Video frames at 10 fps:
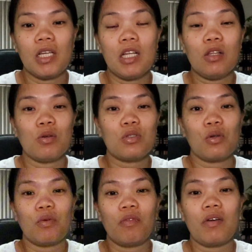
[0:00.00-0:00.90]
in-laws
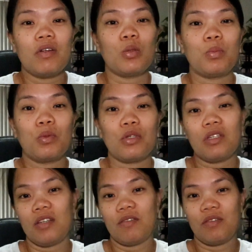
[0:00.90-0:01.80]
ko, very
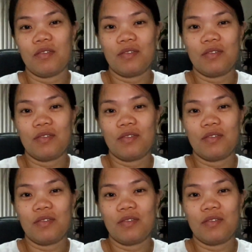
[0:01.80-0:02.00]
supportive.